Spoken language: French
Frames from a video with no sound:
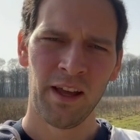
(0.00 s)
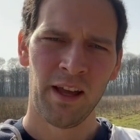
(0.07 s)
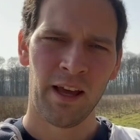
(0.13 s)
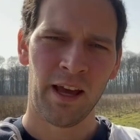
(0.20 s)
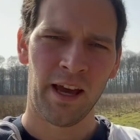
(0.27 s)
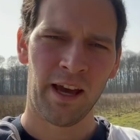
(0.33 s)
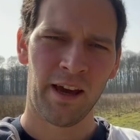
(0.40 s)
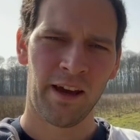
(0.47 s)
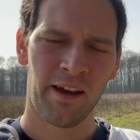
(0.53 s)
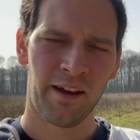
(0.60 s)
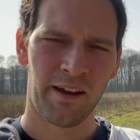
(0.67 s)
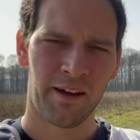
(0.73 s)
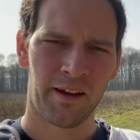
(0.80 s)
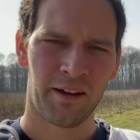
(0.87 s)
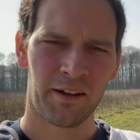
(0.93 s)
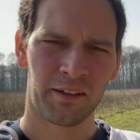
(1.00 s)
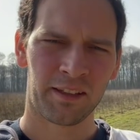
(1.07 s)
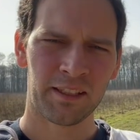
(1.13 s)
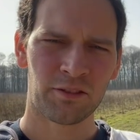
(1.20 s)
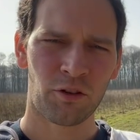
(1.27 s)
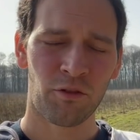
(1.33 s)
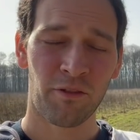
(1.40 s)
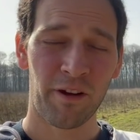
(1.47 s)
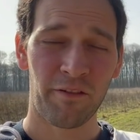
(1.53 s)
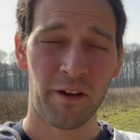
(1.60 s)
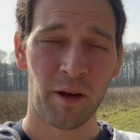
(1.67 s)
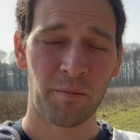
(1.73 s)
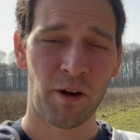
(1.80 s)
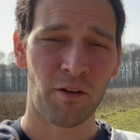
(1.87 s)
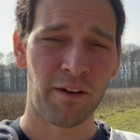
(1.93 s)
Qu'est-ce que l'on va faire bah,